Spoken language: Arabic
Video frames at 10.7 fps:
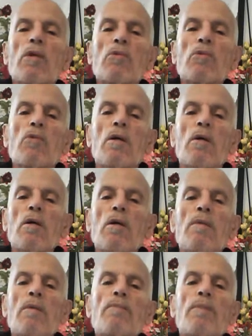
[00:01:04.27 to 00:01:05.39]
كما تقول
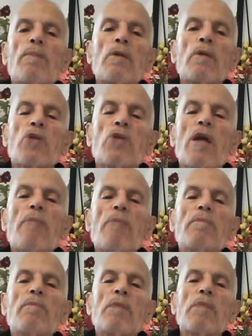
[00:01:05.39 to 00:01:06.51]
جراب
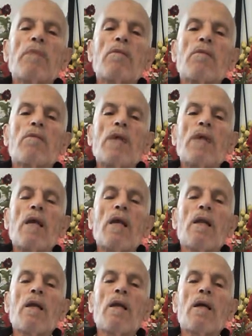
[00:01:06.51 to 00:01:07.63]

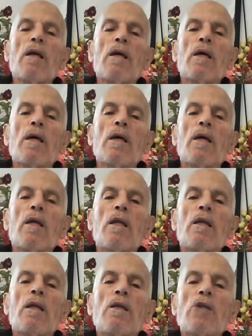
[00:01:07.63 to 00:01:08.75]
فيه
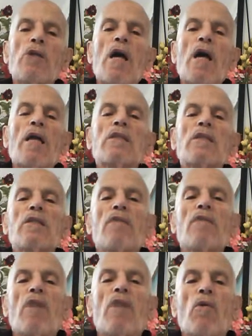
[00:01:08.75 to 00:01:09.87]
الجهالات يزيد
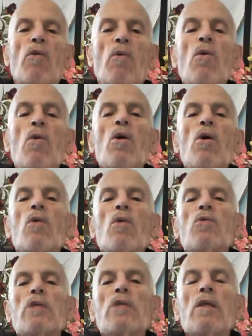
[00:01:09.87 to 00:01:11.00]
يفضح روحه
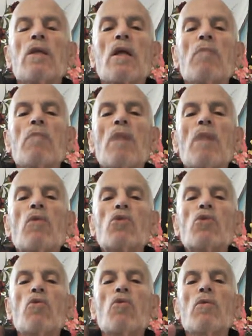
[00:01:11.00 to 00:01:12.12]
ويزيد ذاك ما
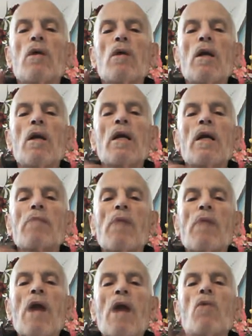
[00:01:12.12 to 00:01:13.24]
وجهه اللي
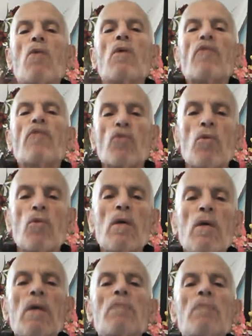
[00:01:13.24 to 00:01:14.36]
قالوا يفقدوا
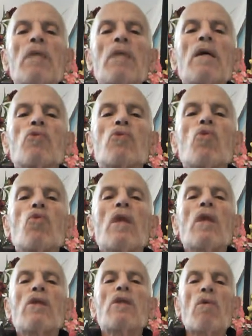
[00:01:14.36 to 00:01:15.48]
بسوء
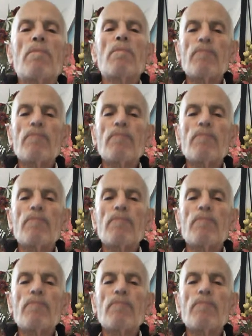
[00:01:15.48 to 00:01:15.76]
الجواب